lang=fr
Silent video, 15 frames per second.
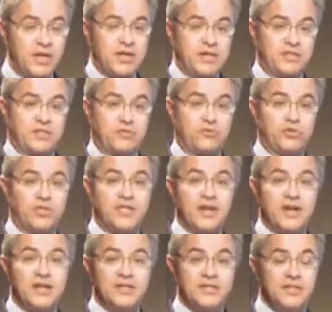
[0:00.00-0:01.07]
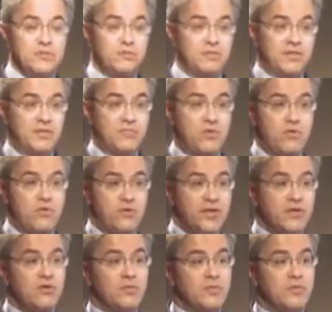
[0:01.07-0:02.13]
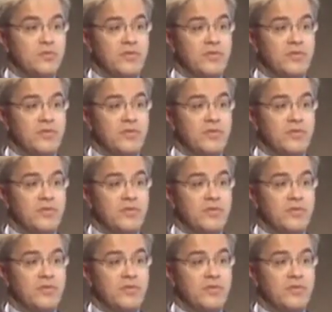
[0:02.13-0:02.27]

ça se généralise vraiment énormément.